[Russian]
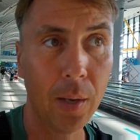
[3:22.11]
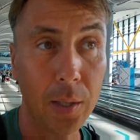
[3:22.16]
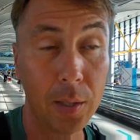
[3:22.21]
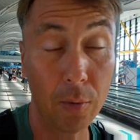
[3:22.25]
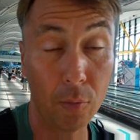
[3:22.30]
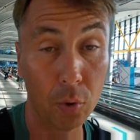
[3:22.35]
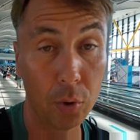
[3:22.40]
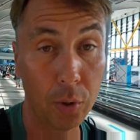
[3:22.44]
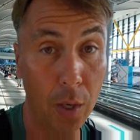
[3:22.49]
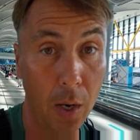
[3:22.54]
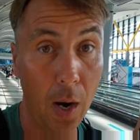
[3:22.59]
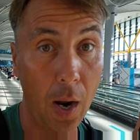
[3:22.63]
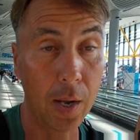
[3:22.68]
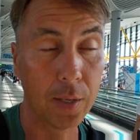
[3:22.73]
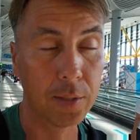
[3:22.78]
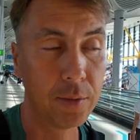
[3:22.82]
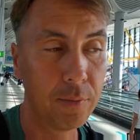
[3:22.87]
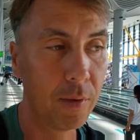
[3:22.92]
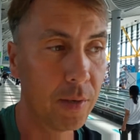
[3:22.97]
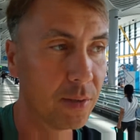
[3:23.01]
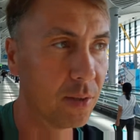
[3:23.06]
Это вот
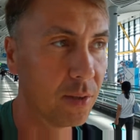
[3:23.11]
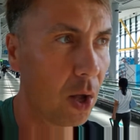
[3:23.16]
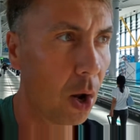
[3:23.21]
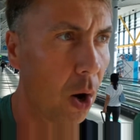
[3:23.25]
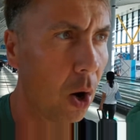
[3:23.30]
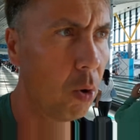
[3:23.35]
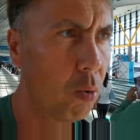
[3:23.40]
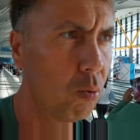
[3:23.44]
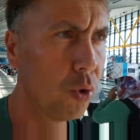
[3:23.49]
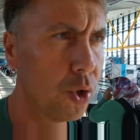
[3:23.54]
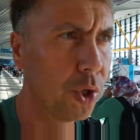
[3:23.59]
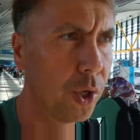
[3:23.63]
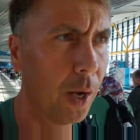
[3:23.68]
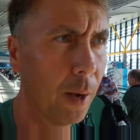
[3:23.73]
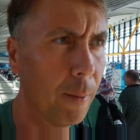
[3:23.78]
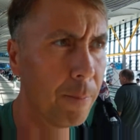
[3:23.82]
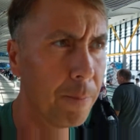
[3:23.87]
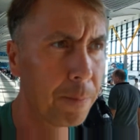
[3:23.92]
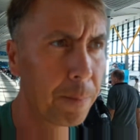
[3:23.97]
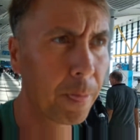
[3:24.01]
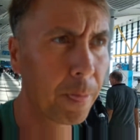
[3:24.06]
такая связь дорогущая.